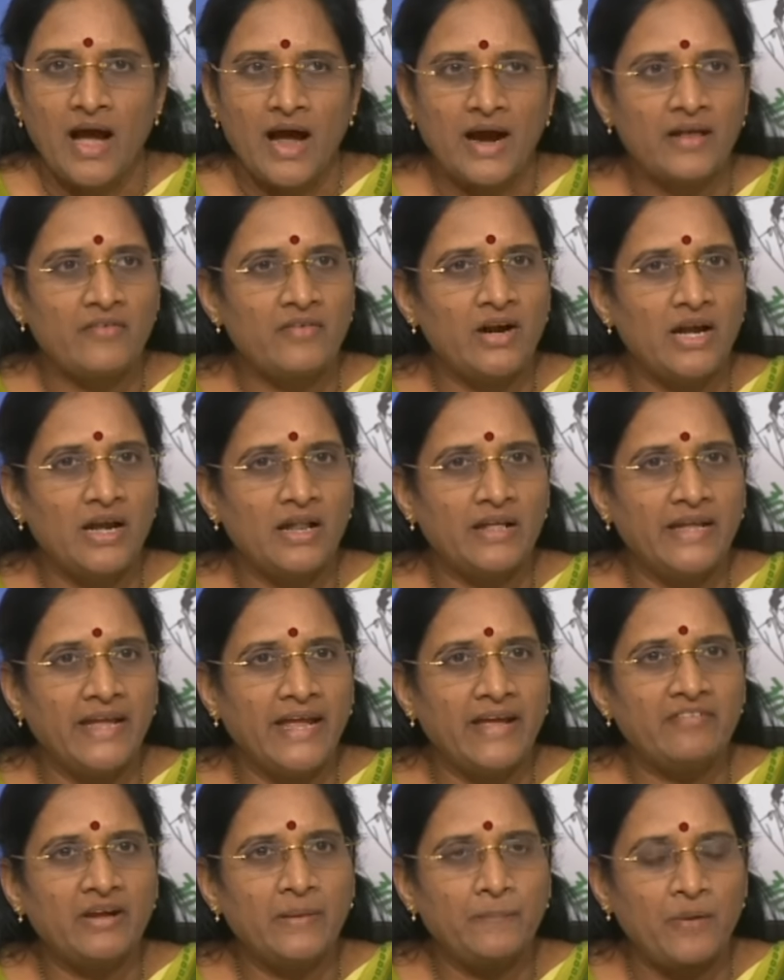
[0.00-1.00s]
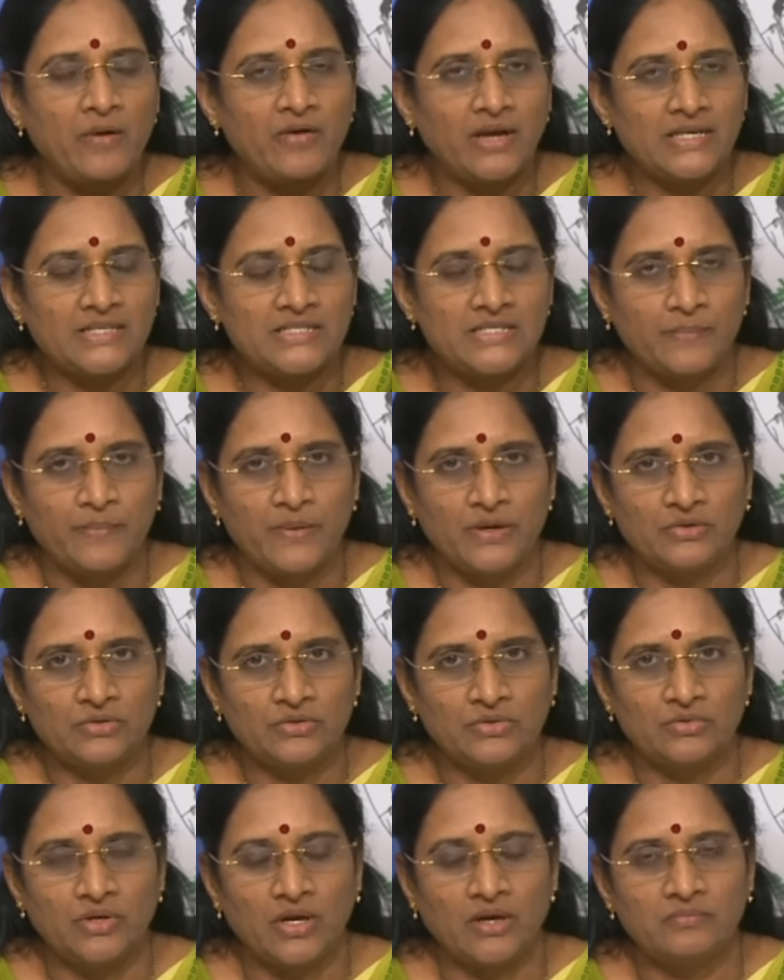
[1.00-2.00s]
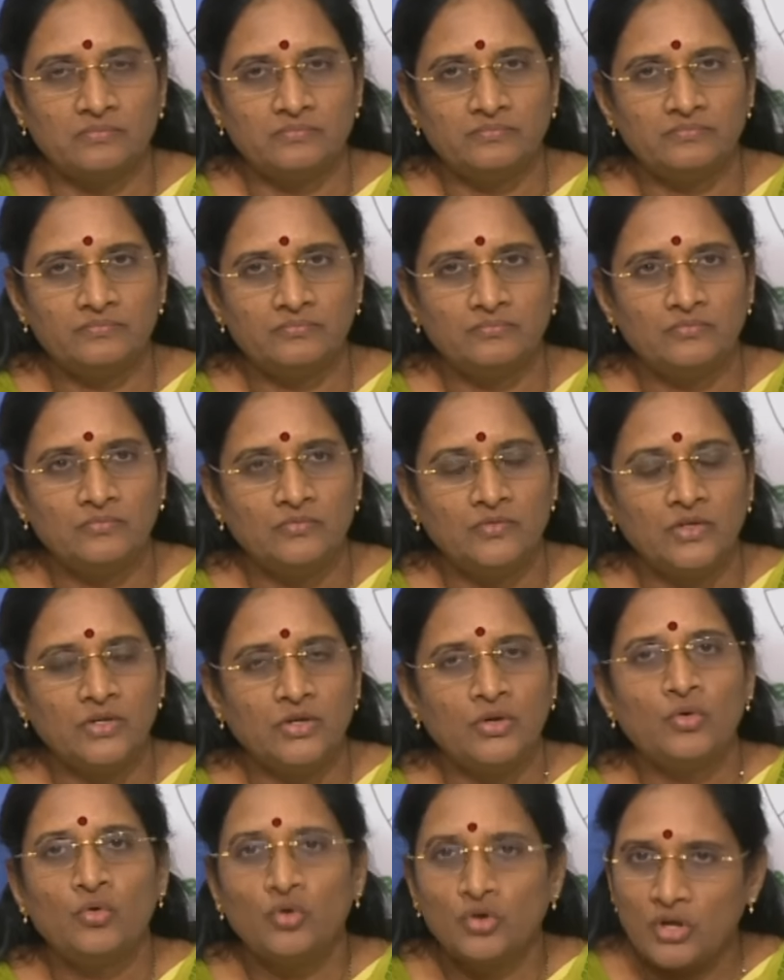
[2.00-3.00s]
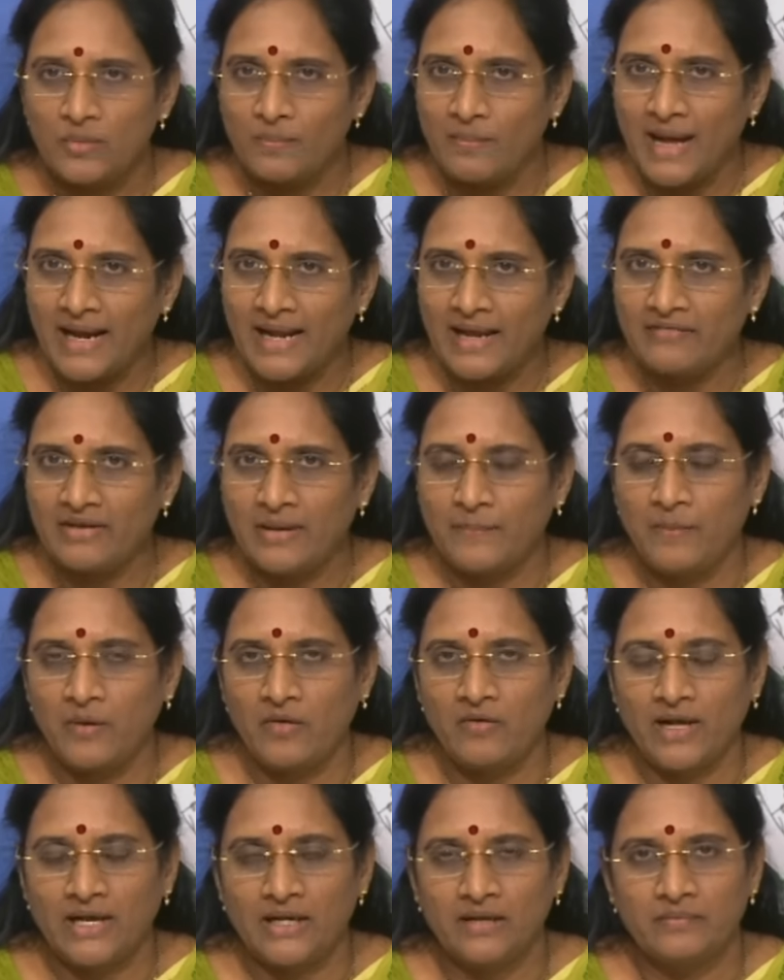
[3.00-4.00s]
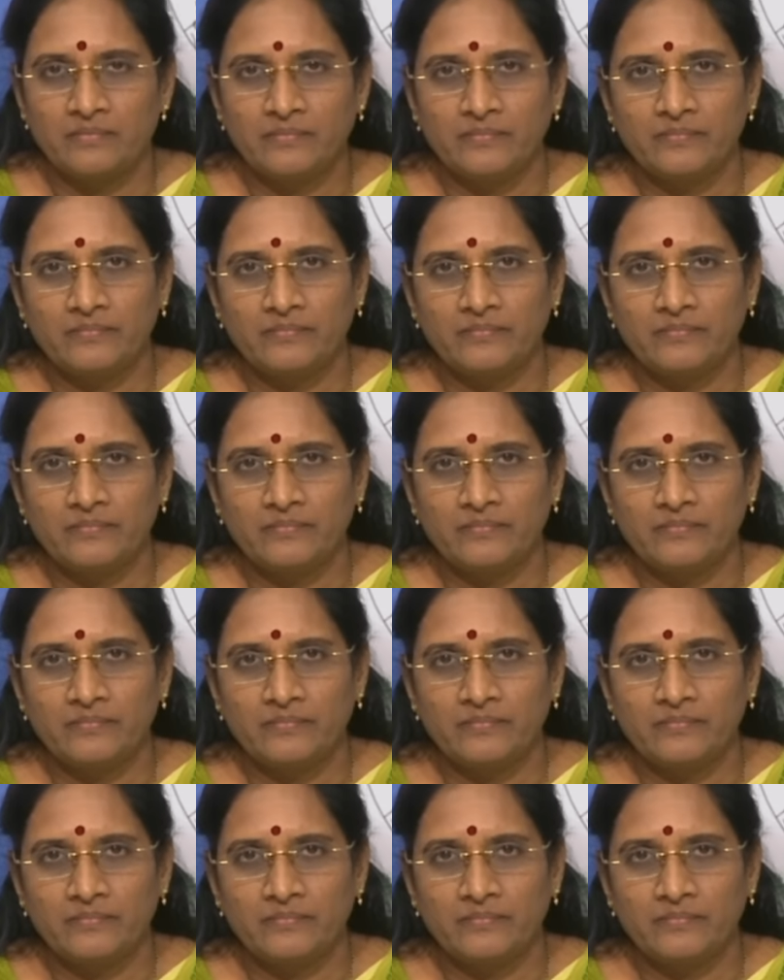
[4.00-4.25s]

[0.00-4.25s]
ఆడవాళ్ళు ఏమైపోవాలని చెప్పి అడుగుతున్నాం కుటుంబాలు ఏమైపోవాలి